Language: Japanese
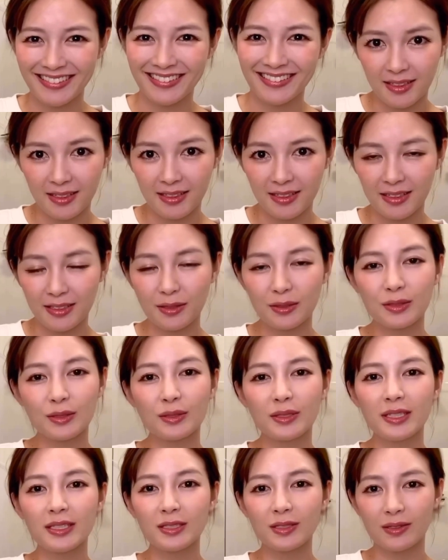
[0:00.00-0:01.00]
人そ
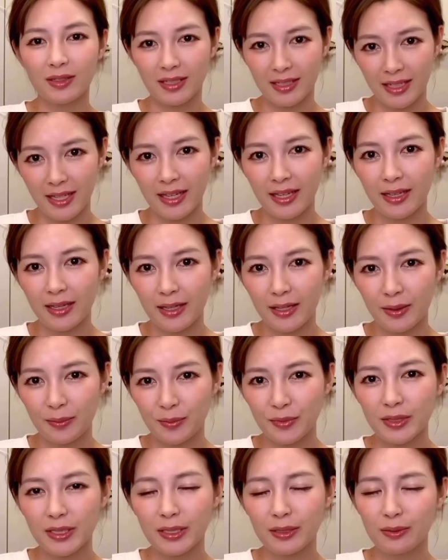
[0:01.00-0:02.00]
れぞれね
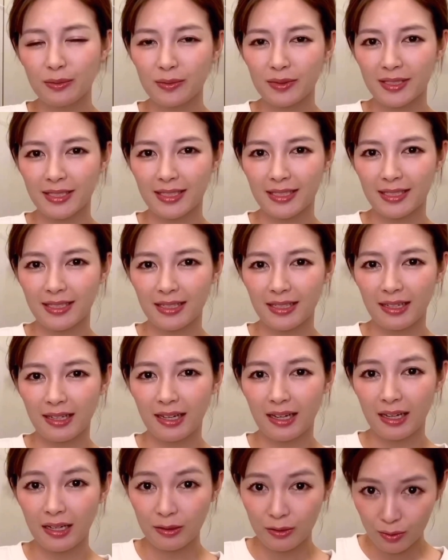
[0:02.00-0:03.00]
向き不向き
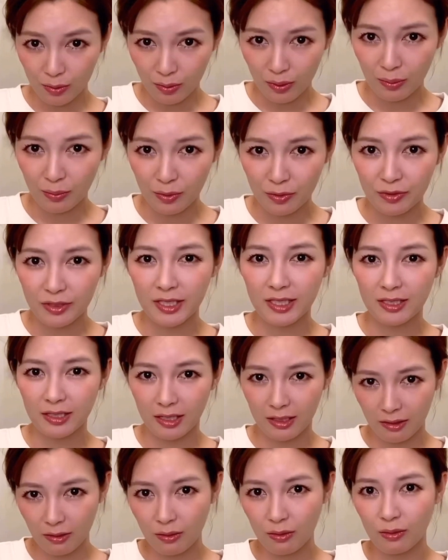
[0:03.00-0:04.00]
あるとは思うんですけ
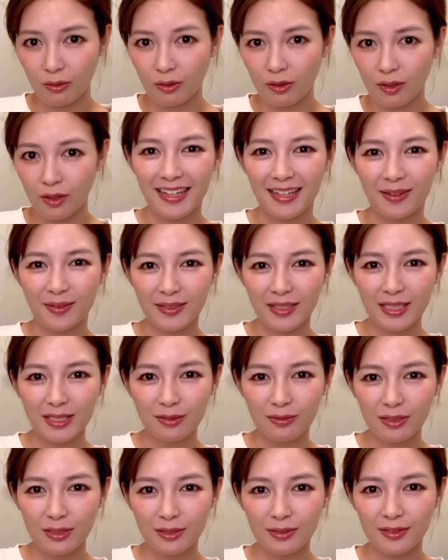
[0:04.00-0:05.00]
ど、私
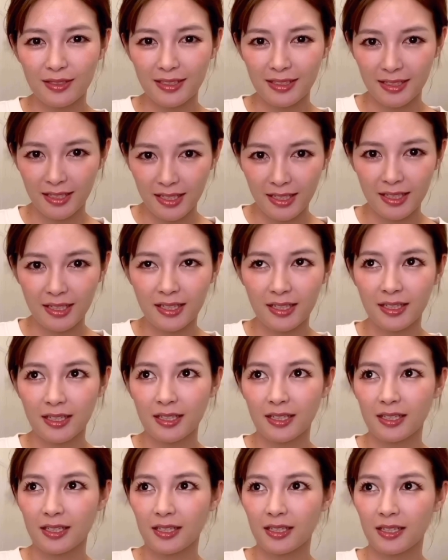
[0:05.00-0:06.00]
はそれで
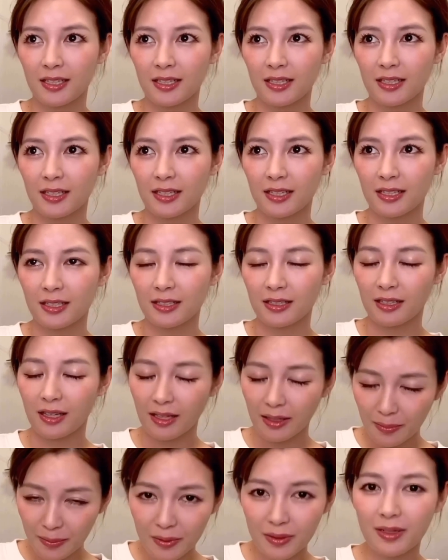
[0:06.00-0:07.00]
だ
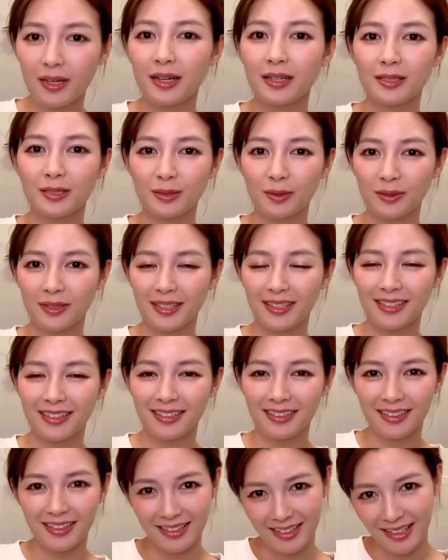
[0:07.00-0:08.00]
いぶ解消できた
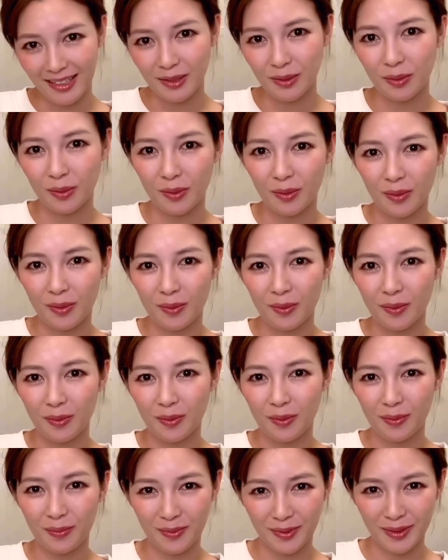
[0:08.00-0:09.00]
かなと
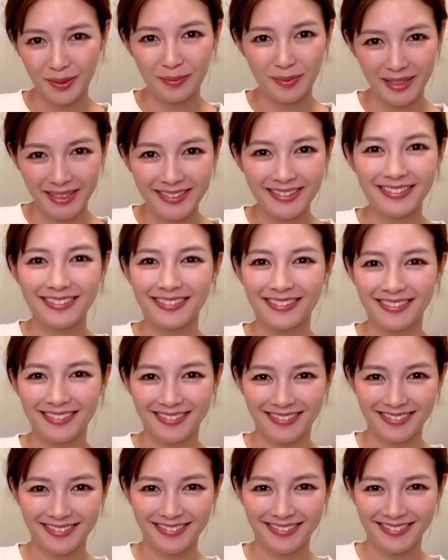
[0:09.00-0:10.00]
思います。
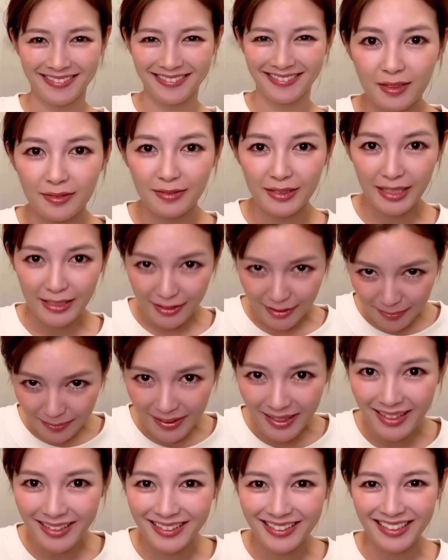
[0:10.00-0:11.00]
ふたつめ
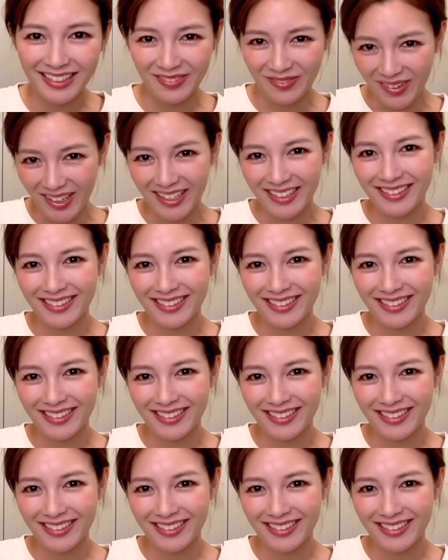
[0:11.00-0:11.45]
いきます。